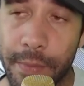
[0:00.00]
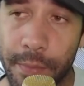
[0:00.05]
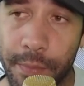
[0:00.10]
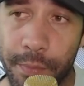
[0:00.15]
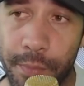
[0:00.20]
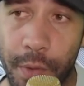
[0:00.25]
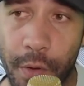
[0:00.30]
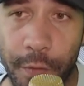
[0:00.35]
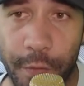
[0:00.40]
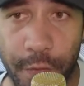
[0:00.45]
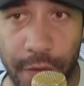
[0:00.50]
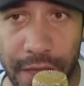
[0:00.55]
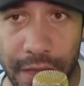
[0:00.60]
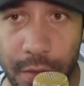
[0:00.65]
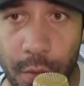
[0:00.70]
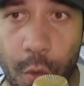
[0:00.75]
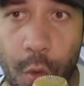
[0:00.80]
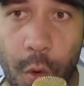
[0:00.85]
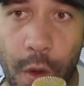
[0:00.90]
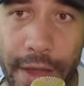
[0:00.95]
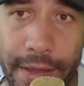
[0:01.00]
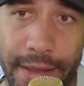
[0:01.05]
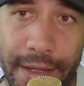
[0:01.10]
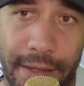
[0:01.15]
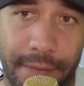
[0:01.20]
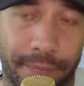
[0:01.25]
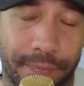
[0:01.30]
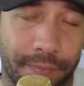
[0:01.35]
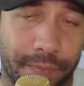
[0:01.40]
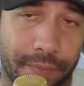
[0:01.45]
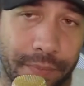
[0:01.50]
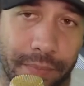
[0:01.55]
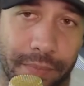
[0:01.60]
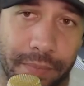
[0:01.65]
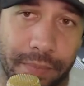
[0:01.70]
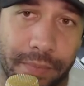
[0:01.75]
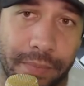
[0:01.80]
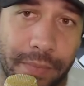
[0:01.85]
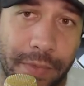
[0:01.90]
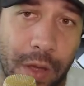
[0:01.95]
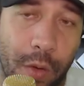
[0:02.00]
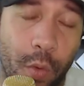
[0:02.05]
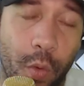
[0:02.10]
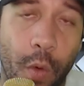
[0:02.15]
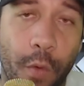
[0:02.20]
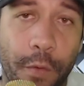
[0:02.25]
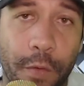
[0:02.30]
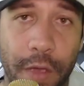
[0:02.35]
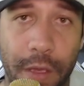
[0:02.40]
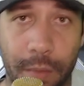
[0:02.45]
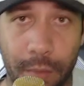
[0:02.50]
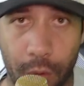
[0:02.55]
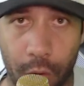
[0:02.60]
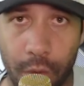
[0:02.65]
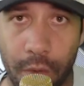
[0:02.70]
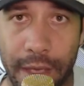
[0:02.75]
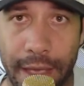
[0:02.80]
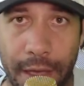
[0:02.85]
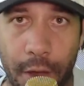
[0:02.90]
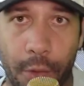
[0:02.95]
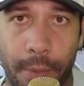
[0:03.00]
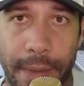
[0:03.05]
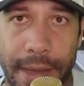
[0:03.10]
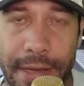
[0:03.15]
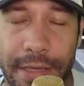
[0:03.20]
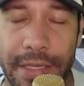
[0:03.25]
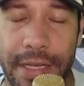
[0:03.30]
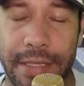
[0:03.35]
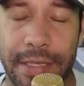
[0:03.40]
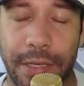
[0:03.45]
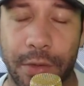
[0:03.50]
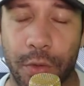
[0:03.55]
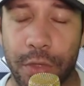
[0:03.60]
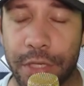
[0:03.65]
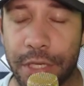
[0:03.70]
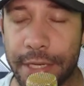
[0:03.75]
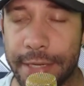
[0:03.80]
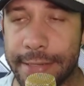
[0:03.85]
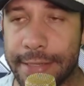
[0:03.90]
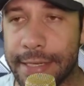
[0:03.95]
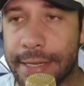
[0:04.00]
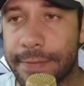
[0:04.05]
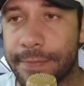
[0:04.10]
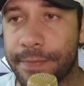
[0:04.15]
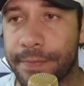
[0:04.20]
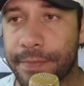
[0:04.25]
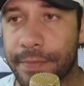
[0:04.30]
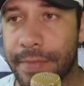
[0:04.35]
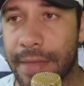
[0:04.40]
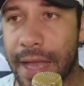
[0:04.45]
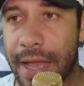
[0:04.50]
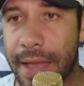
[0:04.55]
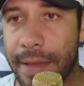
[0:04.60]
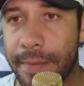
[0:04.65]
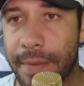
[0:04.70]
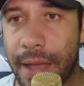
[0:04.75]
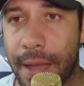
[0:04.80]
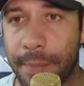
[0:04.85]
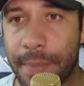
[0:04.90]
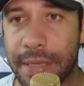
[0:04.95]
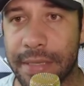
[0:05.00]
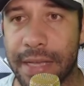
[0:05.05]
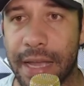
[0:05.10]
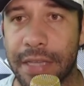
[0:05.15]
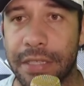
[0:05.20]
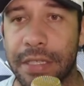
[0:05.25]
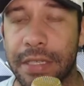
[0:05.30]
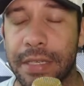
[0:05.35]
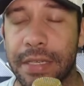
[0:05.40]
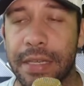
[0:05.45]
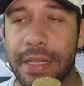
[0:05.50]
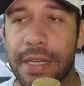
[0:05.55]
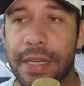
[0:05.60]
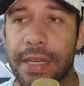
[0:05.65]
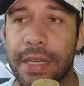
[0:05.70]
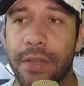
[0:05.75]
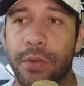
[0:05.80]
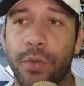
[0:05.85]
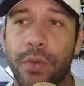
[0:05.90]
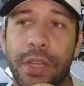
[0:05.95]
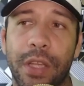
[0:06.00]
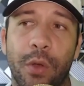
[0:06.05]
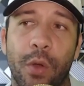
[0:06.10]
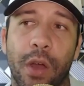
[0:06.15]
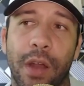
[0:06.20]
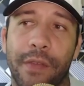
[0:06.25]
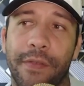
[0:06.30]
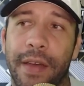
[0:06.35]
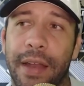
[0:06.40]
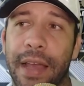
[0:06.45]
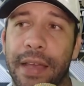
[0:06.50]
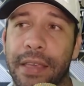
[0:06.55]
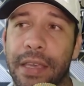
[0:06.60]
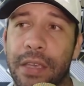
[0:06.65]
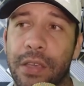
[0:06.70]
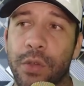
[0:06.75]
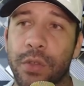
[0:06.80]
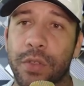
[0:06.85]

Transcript: Por fim, o Rueda não confirmou realmente essa notícia, tá? Apesar de do Nicola falar aqui que os